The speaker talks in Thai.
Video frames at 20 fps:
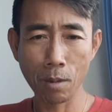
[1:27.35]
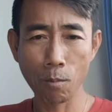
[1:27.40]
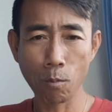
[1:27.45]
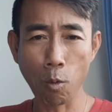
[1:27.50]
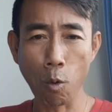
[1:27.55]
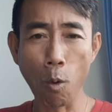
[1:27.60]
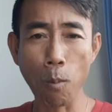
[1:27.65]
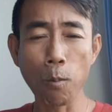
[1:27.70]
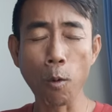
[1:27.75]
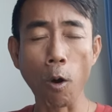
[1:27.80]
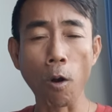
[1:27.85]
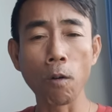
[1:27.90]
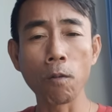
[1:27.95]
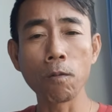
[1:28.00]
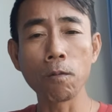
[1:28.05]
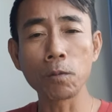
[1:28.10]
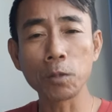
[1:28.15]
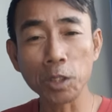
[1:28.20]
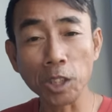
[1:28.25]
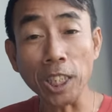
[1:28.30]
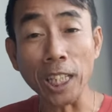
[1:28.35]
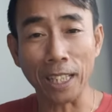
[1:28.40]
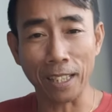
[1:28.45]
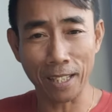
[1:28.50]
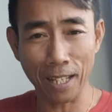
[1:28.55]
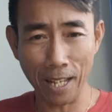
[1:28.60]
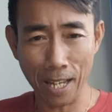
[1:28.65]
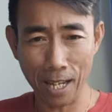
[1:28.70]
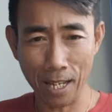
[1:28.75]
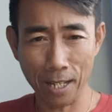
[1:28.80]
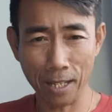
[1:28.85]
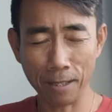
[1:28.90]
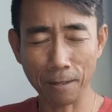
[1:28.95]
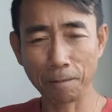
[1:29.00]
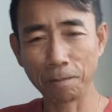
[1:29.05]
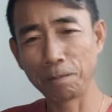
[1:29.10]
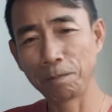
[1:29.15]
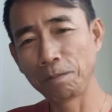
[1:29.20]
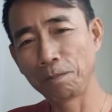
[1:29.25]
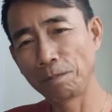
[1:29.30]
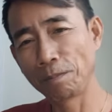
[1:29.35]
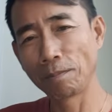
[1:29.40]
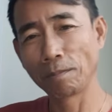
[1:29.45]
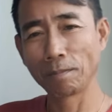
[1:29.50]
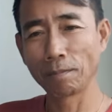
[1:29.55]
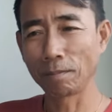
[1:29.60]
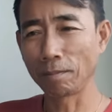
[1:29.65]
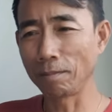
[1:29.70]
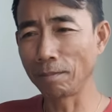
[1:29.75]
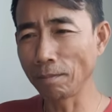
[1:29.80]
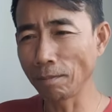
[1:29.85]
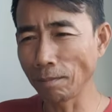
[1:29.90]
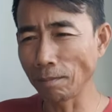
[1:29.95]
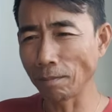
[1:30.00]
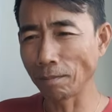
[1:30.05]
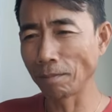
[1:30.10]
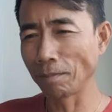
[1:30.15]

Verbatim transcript: ภูมิของจิตอืม